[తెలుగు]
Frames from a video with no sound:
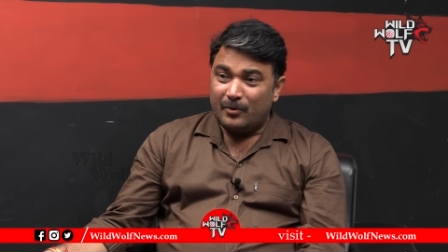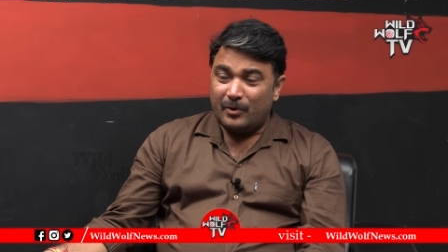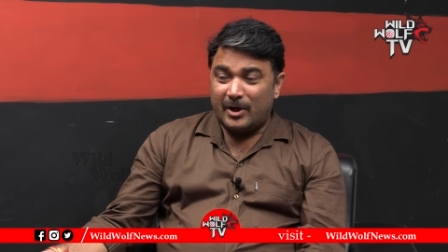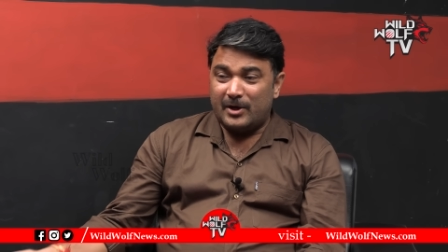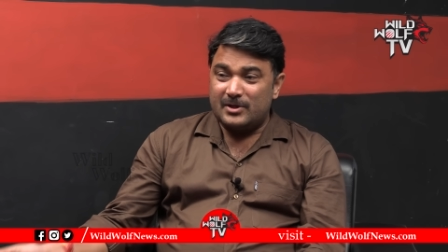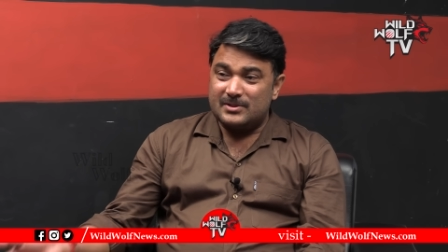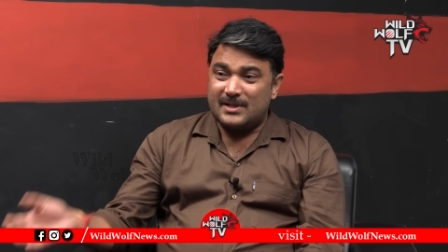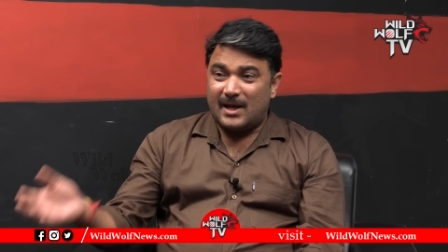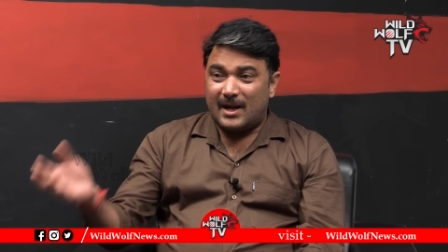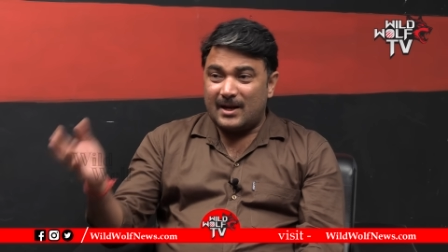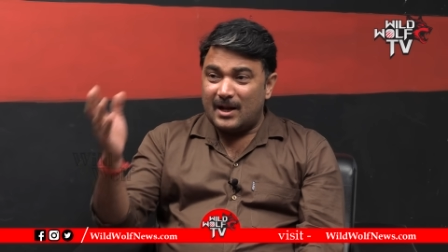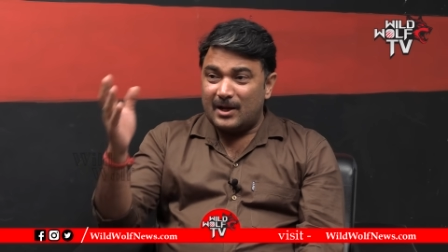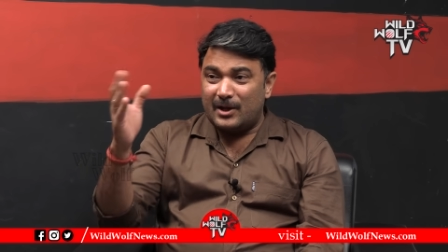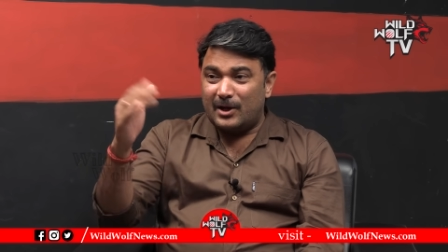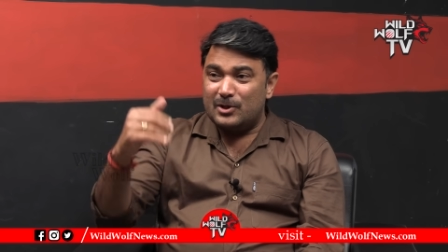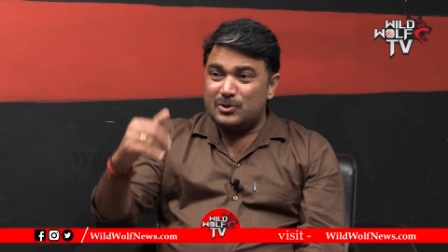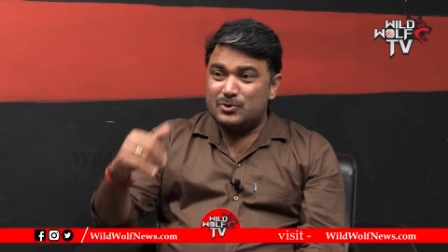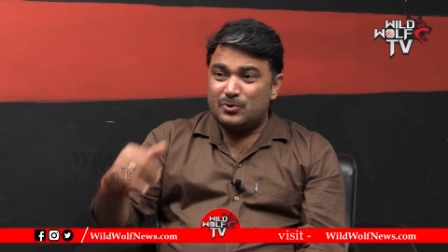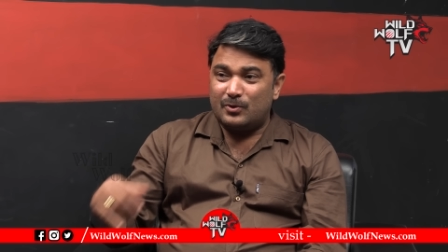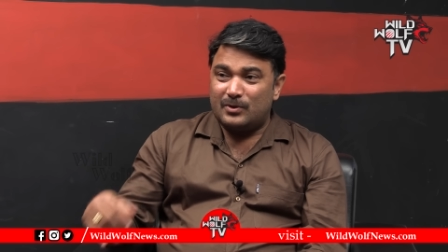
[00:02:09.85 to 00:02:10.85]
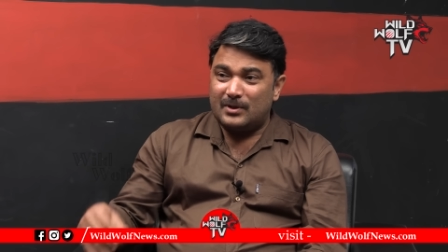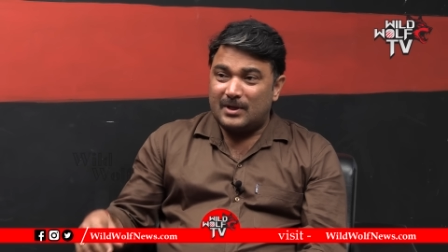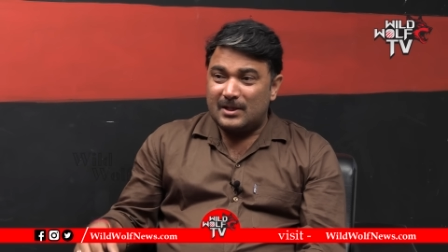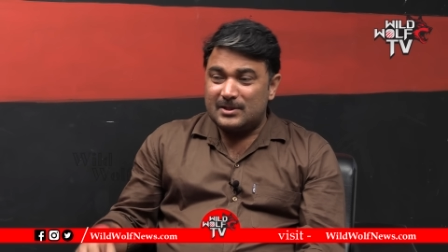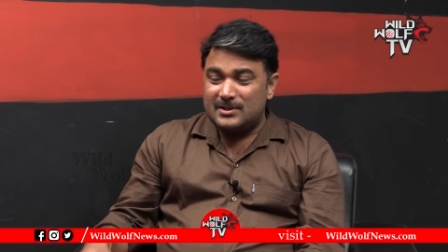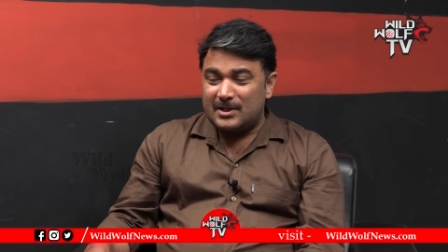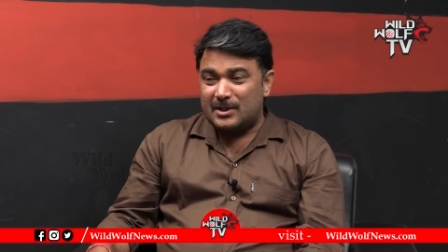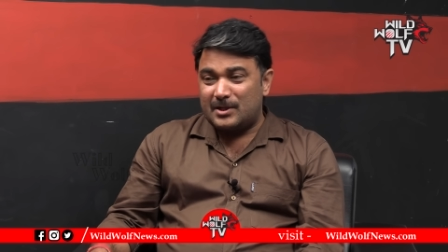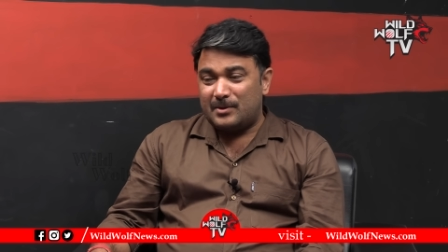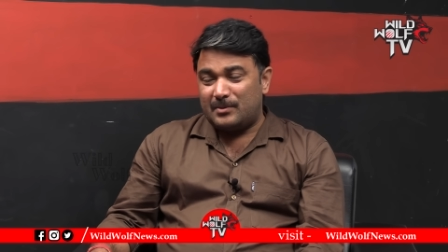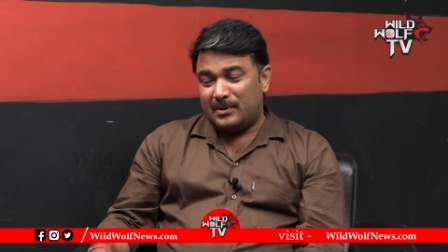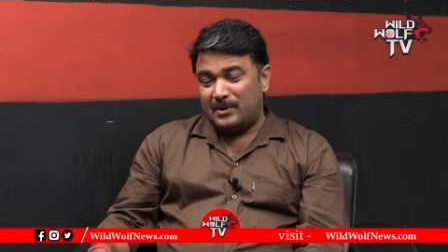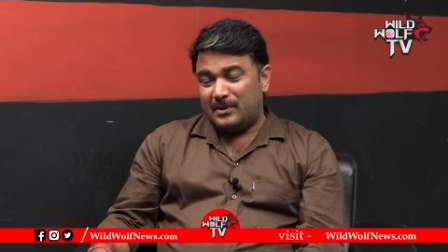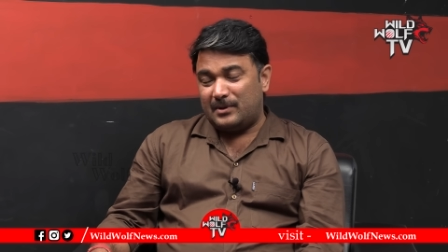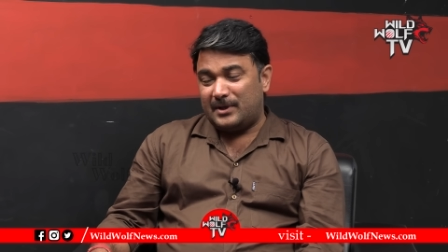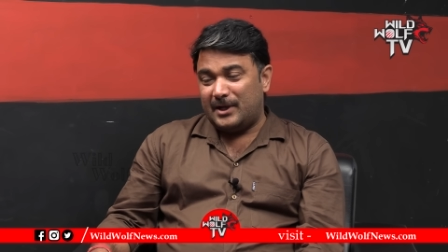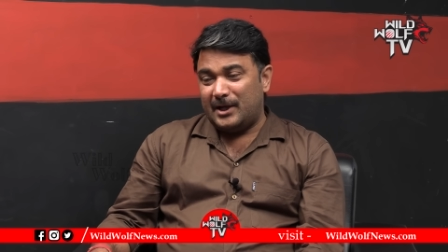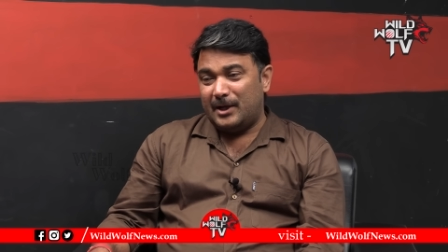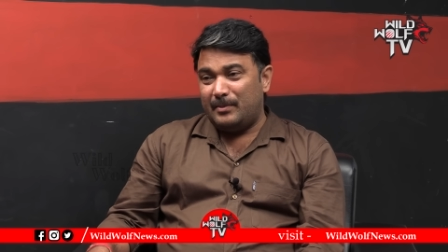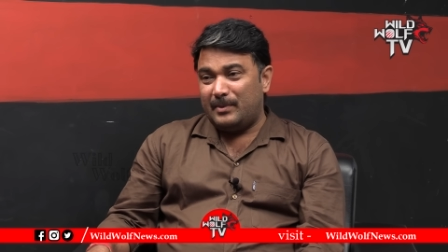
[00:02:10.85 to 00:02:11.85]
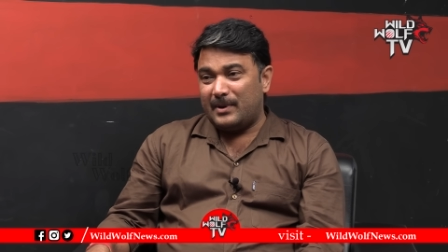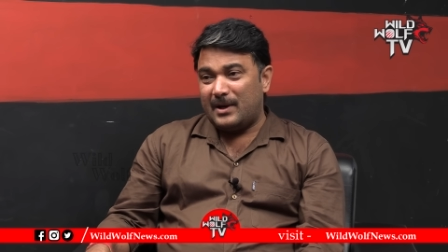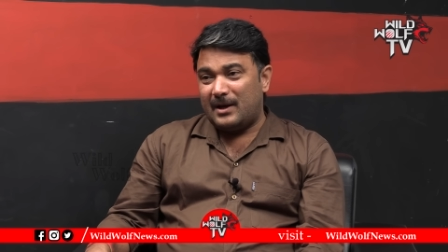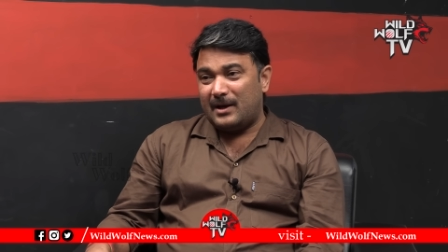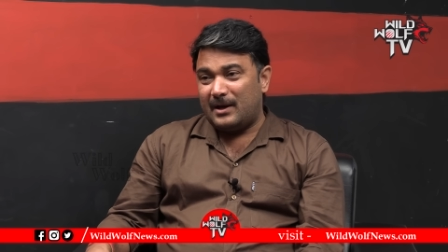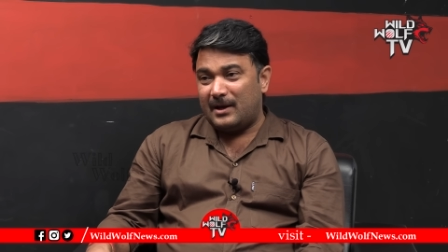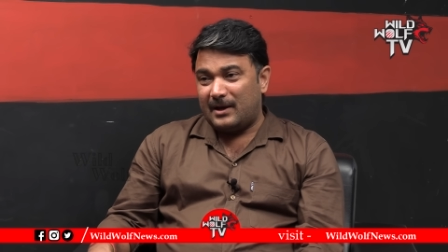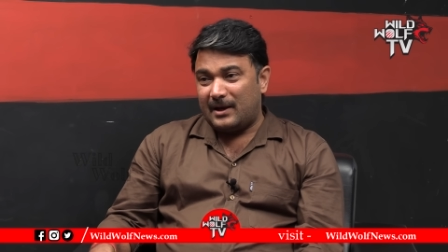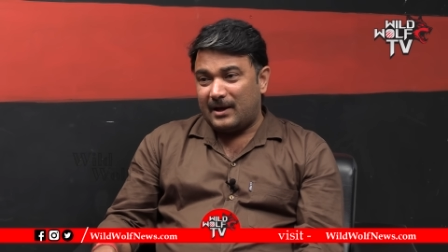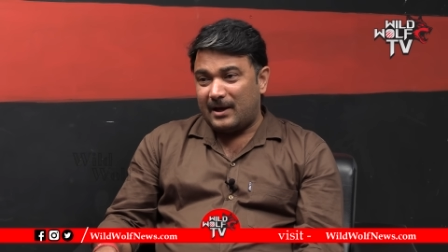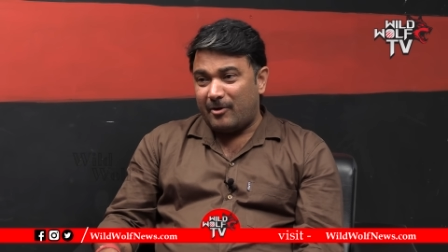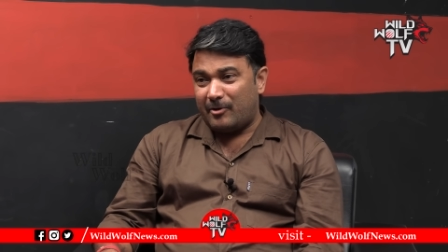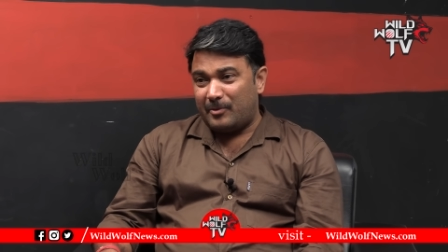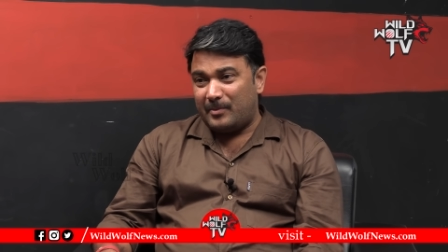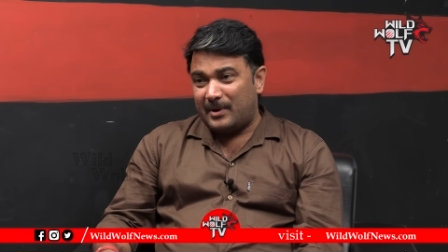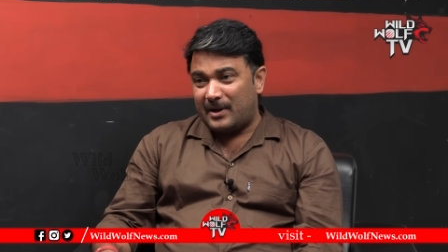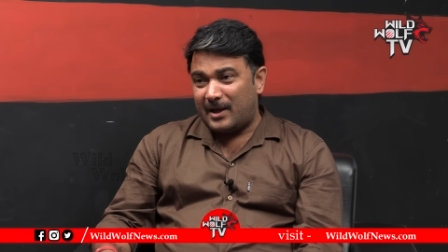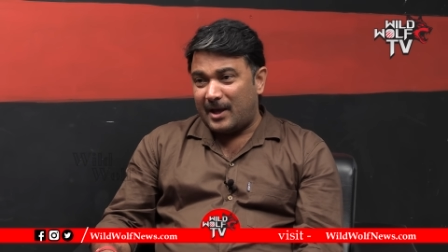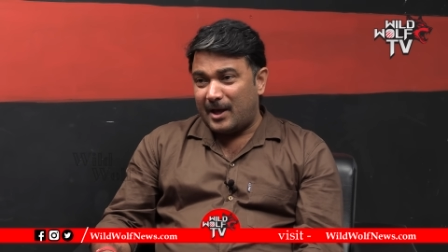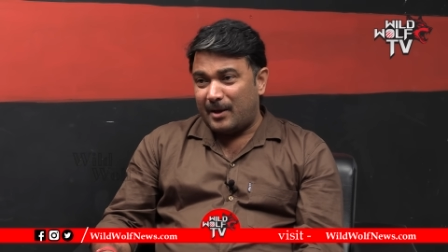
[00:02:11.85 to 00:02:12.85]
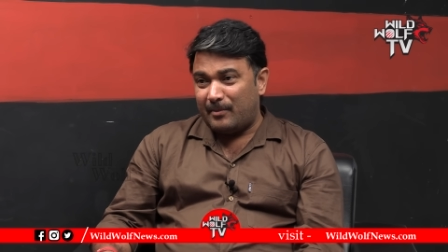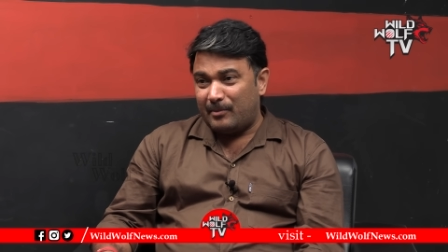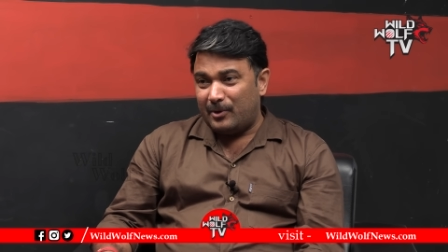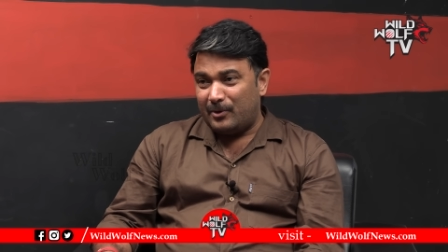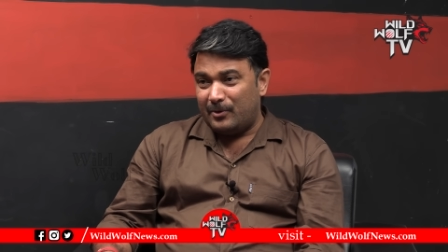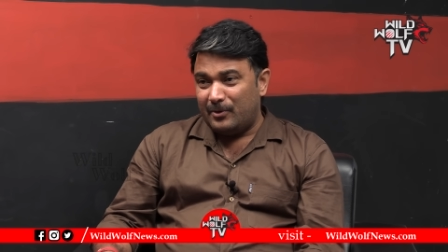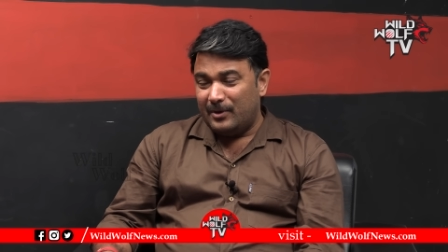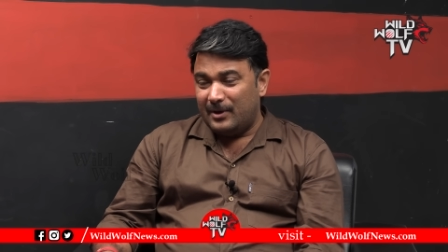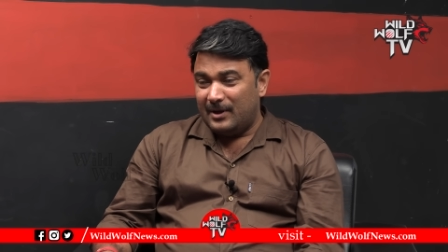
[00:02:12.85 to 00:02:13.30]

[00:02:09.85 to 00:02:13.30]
రెండు స్థానాలు గెలుచుకుంది కదా చంద్ర టీడీపీగా గవర్నమెంట్ హయాంలో